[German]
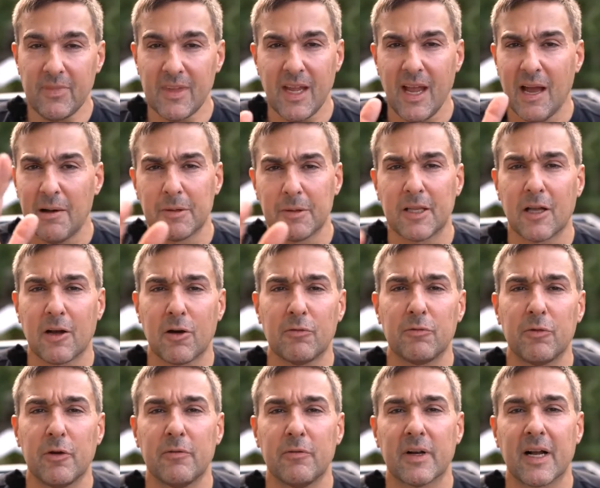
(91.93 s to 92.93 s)
Aber darauf
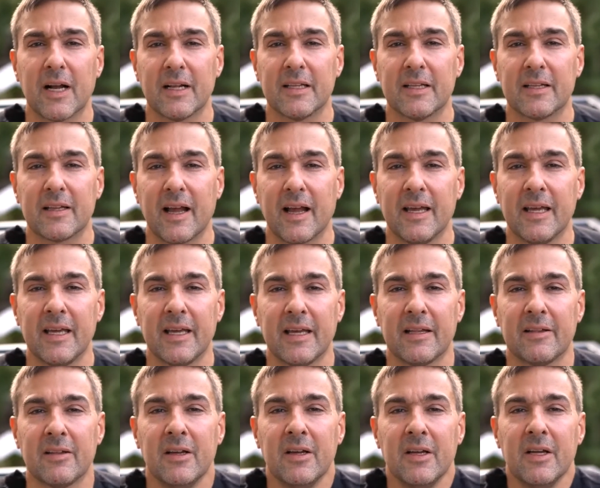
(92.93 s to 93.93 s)
wollen wir gar nicht
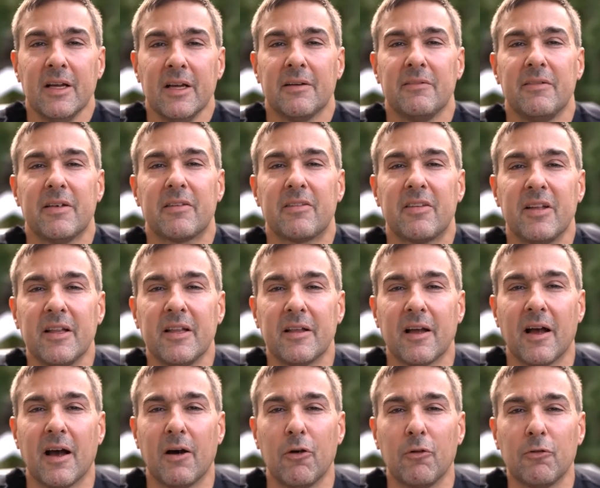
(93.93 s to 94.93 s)
eingehen. Wir sind
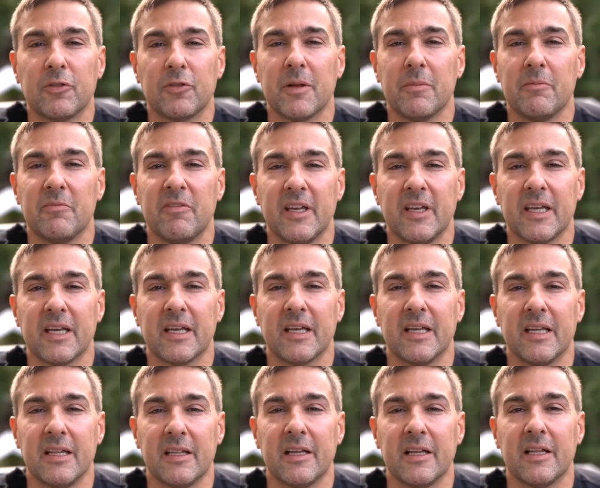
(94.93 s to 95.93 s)
auf dem Weg
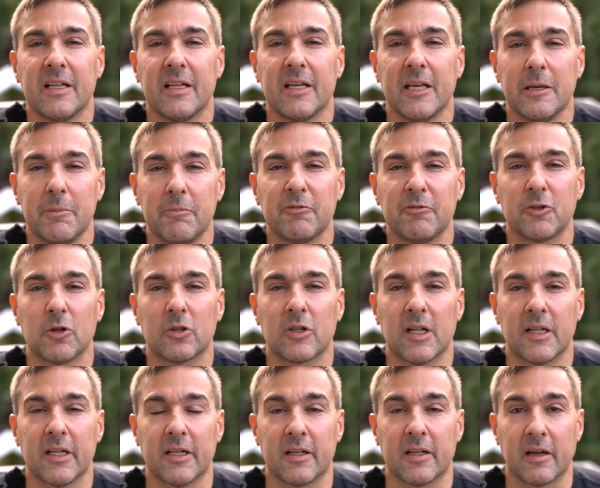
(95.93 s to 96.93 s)
in den
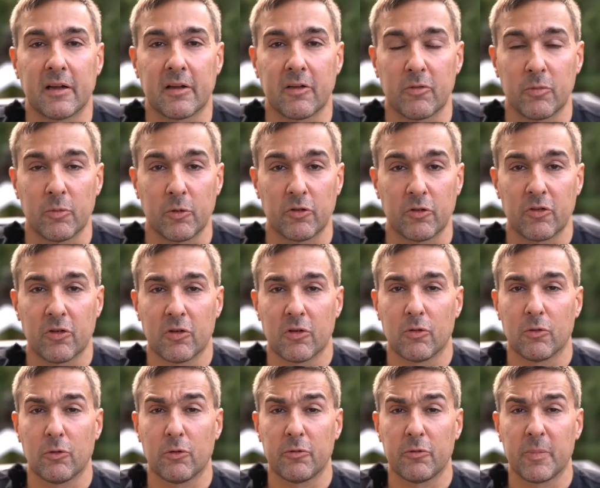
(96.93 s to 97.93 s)
Impftotalitarismus.
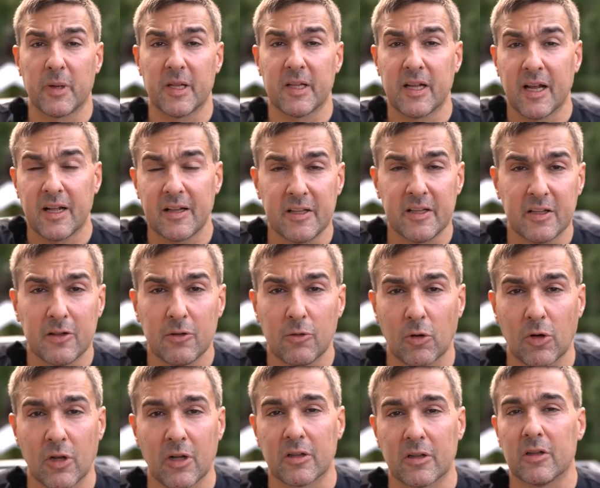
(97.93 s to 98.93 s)
Großbritannien
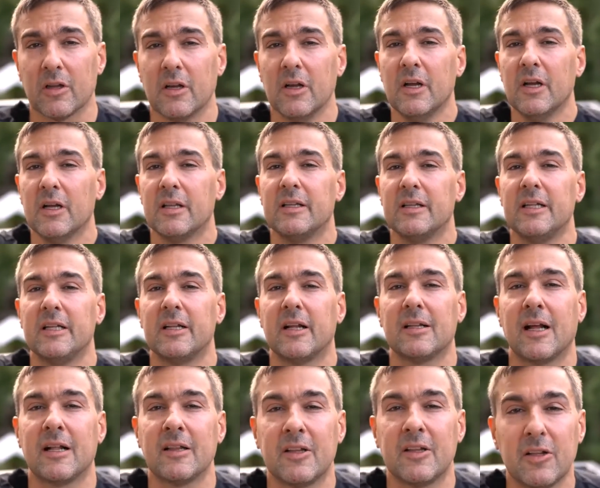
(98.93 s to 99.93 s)
lockert,
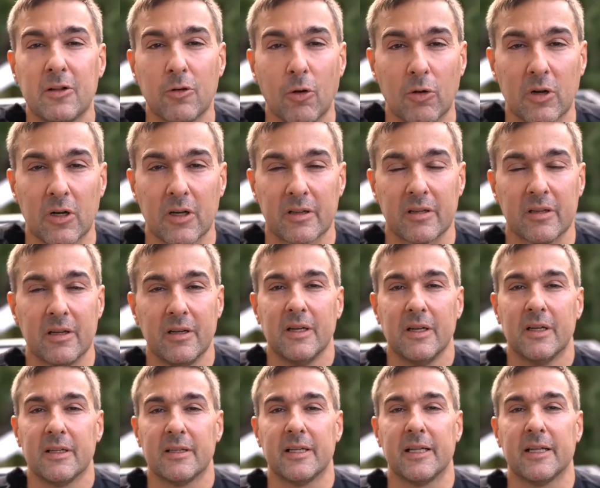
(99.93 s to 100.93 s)
Niederlande lockern,
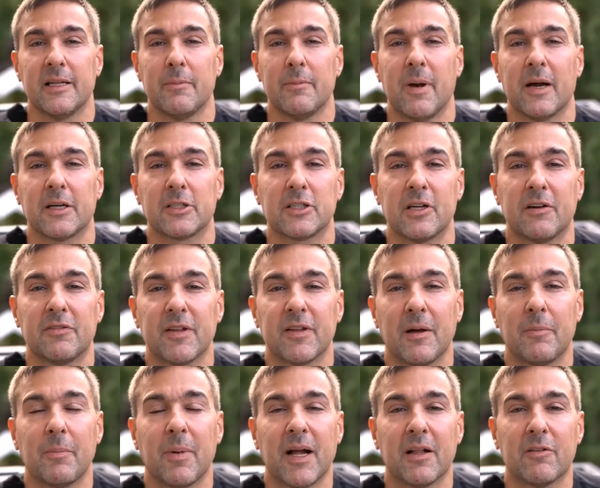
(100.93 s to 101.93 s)
Dänemark schafft
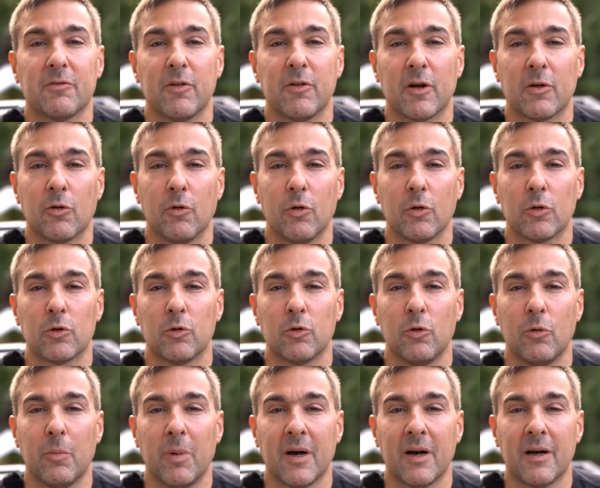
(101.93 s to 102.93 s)
ab Anfang
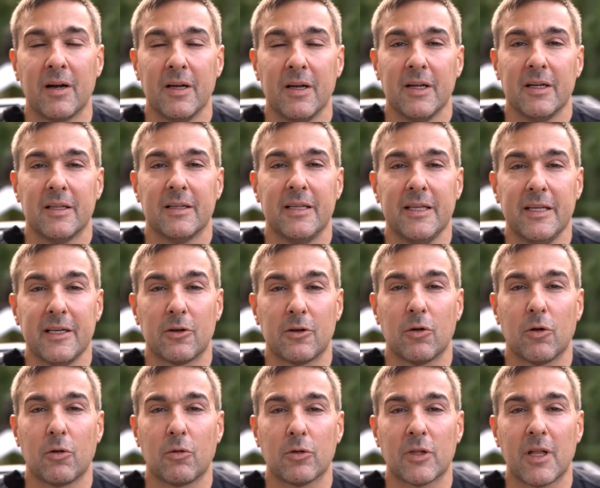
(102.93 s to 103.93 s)
Oktober die
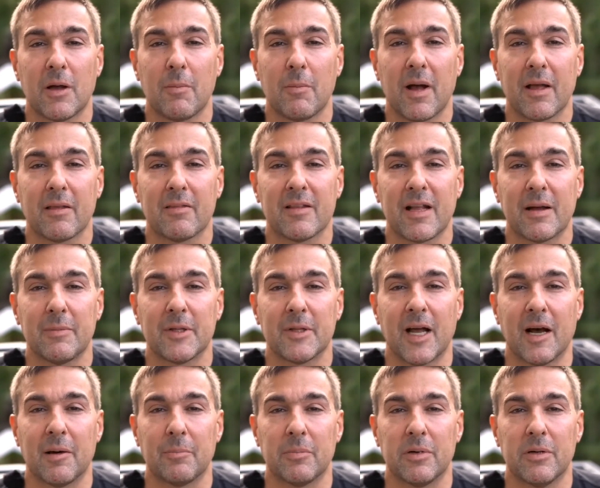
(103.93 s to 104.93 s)
Corona-Maßnahmen
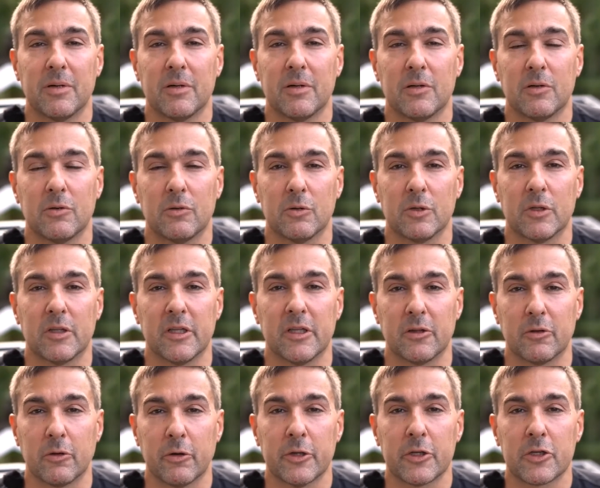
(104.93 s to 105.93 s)
ab. Und die
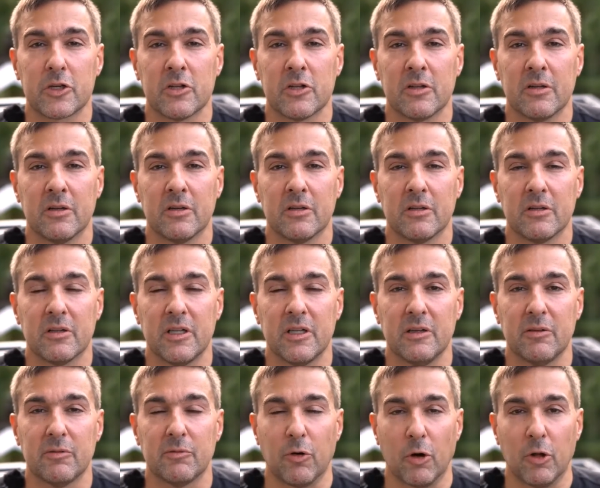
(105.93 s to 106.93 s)
Deutschen,
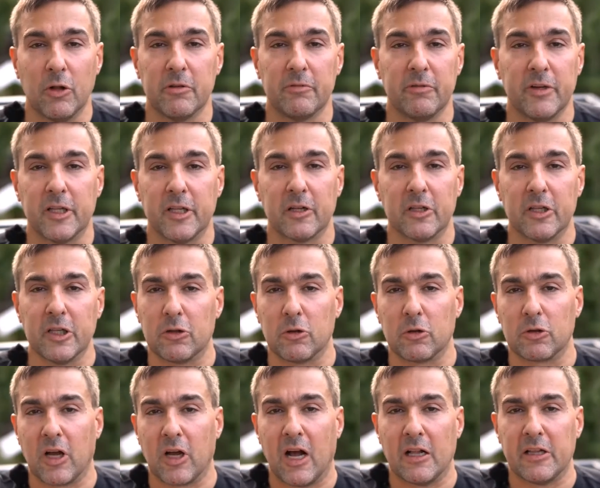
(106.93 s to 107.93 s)
die wollen wieder die
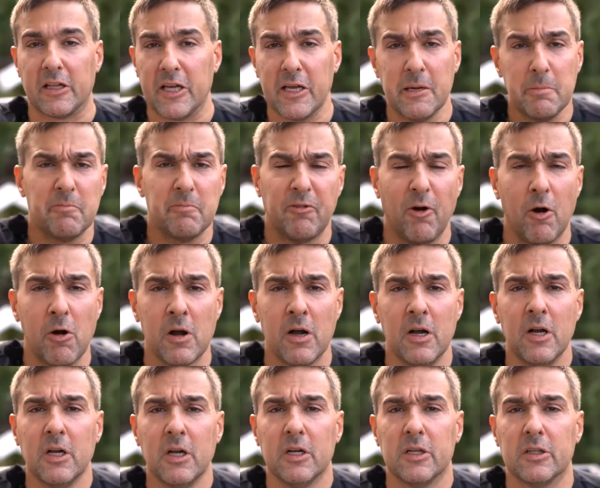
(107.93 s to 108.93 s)
totale Impfung,
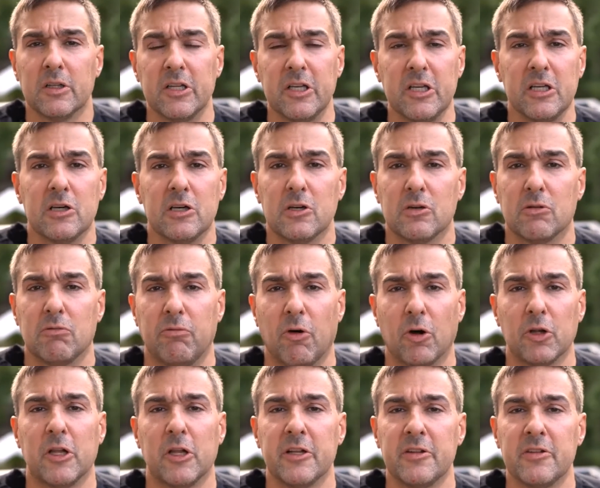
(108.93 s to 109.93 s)
die
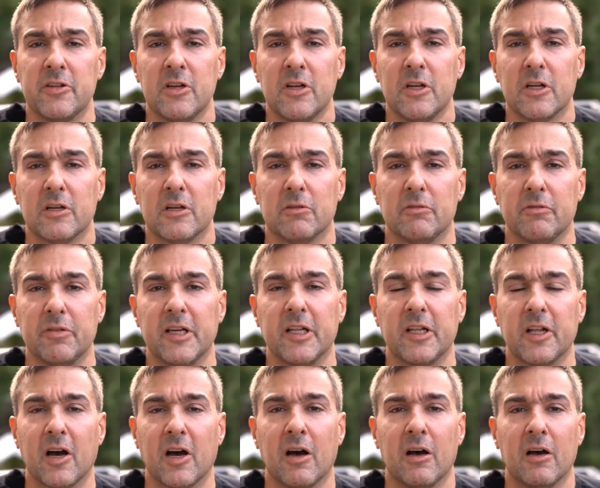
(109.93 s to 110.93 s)
wollen
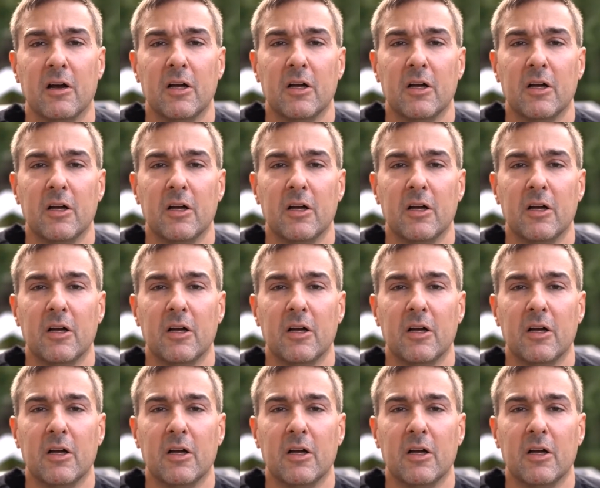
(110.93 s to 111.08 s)
wieder